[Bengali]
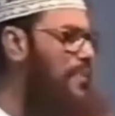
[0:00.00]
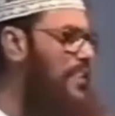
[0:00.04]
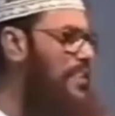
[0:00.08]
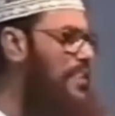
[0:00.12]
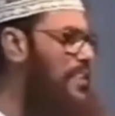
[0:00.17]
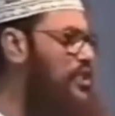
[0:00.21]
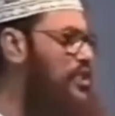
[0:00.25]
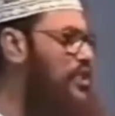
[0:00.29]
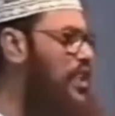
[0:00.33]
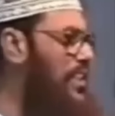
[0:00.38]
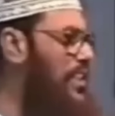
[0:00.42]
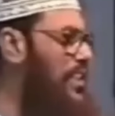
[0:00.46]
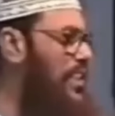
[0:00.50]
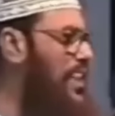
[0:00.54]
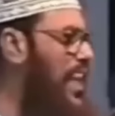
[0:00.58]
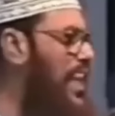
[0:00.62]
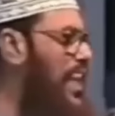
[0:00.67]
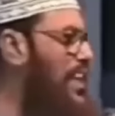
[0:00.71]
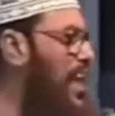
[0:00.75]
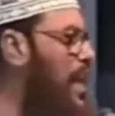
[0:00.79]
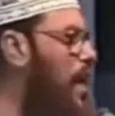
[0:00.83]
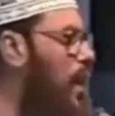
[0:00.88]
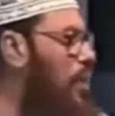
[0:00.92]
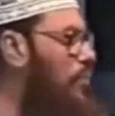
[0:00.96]
আপনাদের সাথে
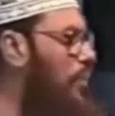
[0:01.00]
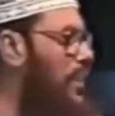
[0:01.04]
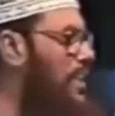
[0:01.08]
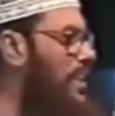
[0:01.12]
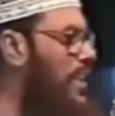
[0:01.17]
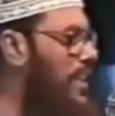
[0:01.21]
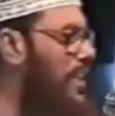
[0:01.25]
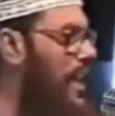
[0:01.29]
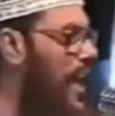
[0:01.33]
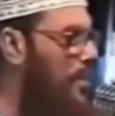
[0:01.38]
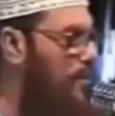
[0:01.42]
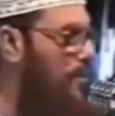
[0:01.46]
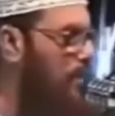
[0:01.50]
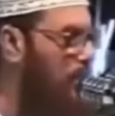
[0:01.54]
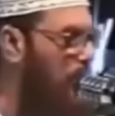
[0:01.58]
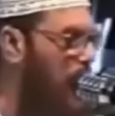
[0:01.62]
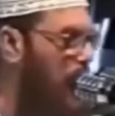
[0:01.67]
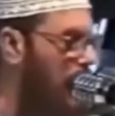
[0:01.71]
দেখা হবে কিনা আমি